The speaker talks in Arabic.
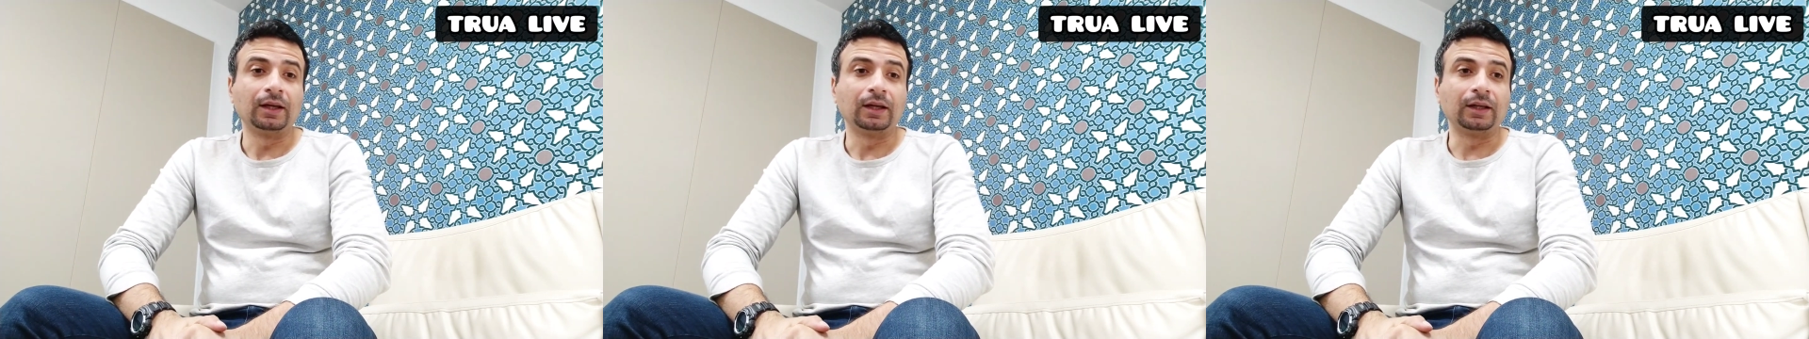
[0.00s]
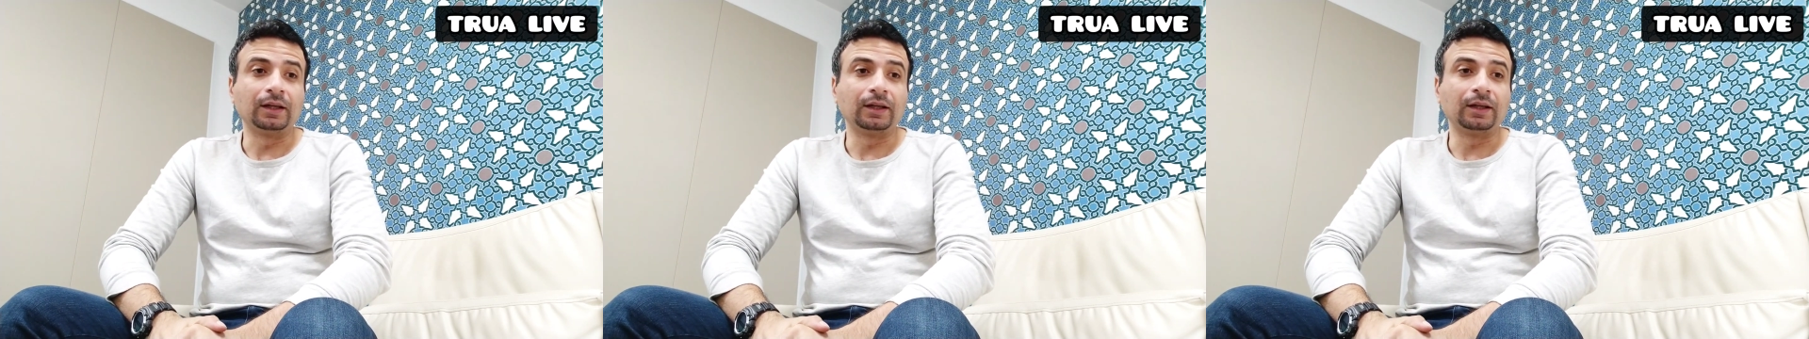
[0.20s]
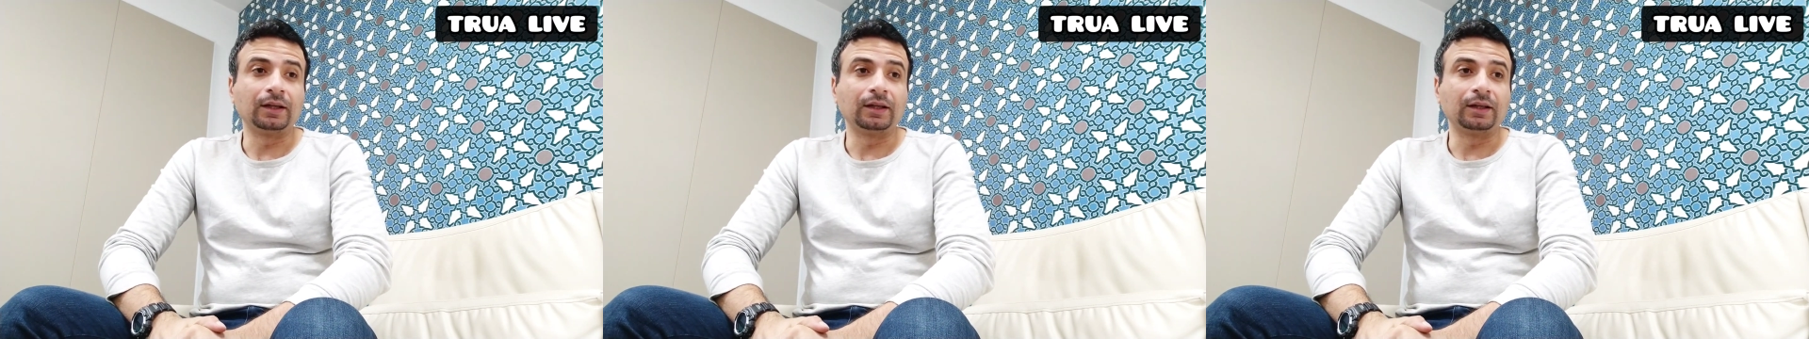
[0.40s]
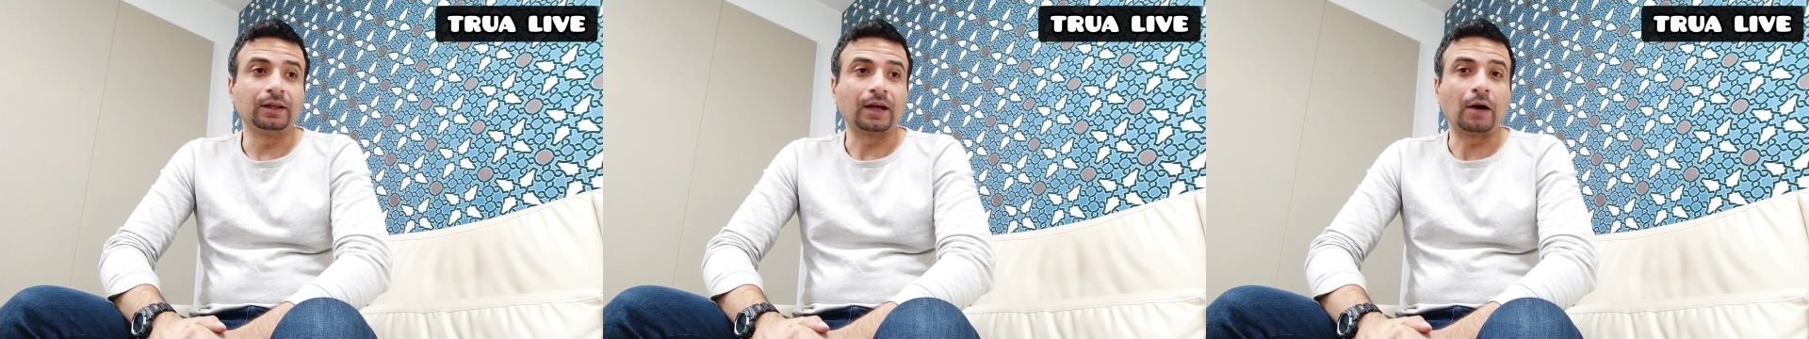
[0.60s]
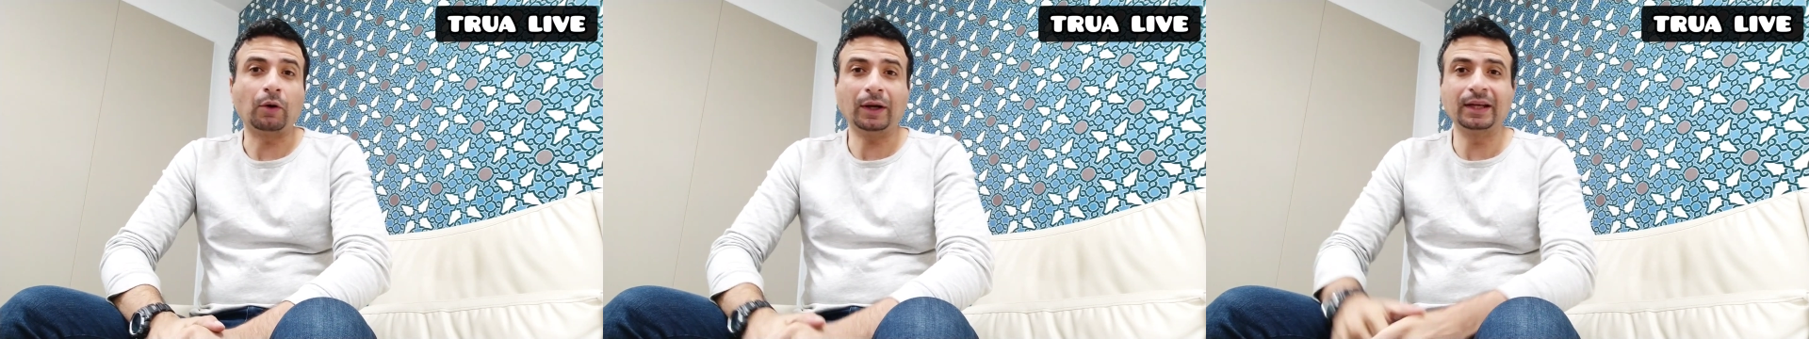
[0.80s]

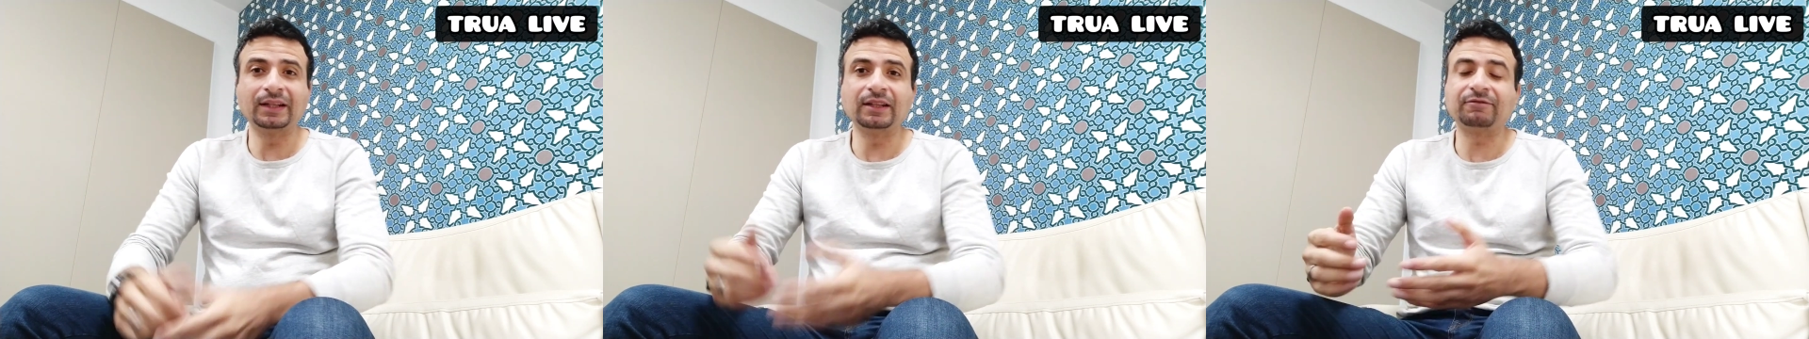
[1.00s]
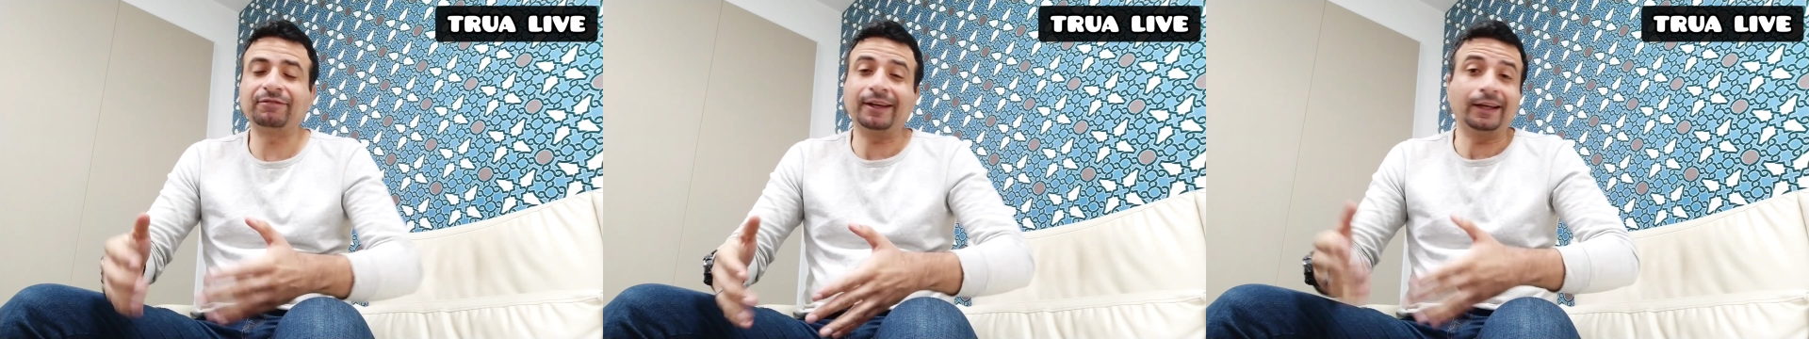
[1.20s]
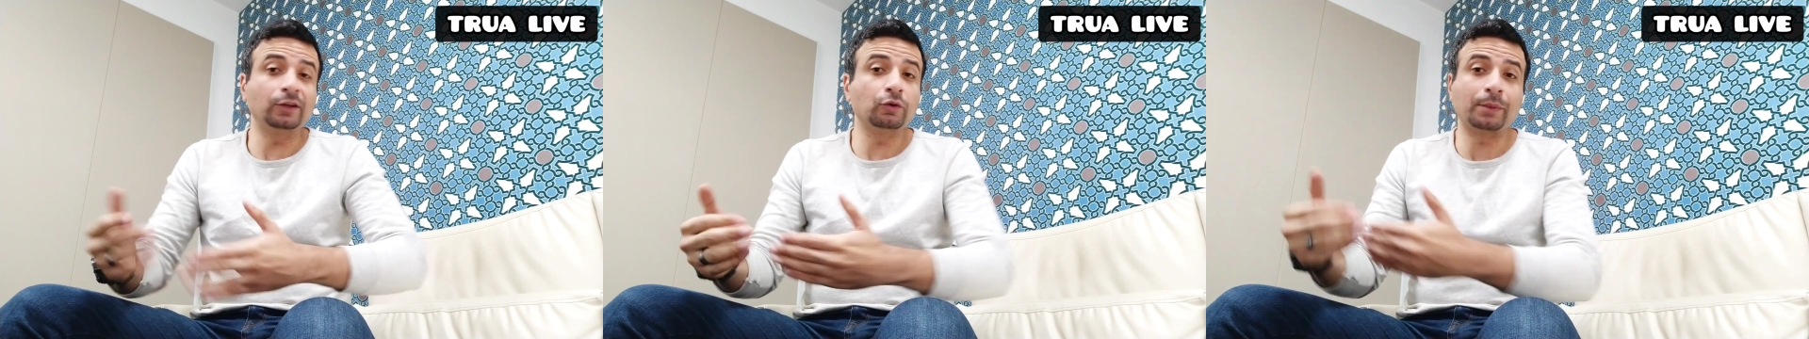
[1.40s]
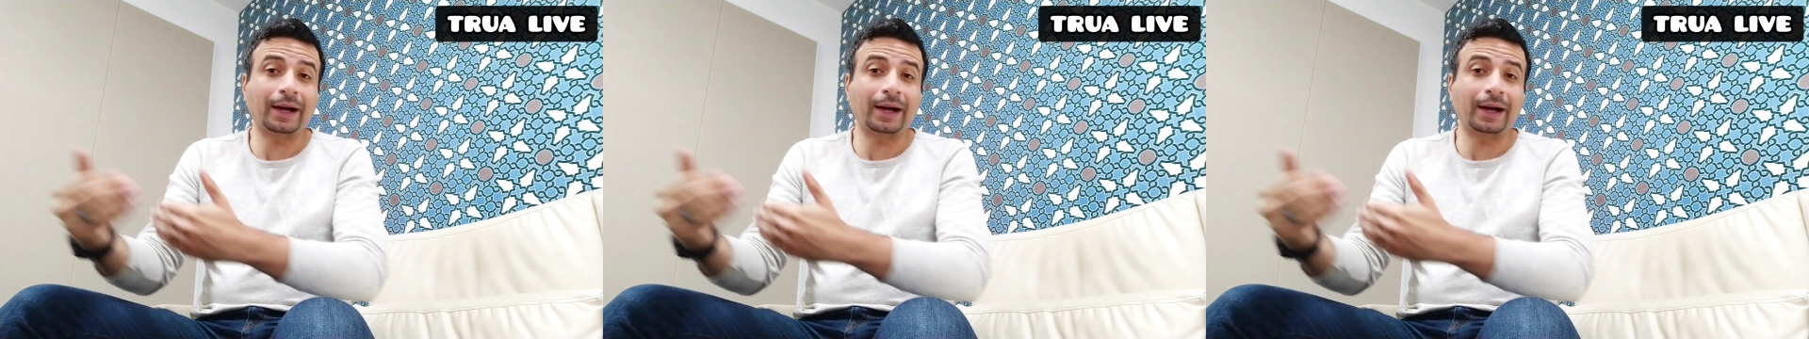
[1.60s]
آه، او حيل في عينه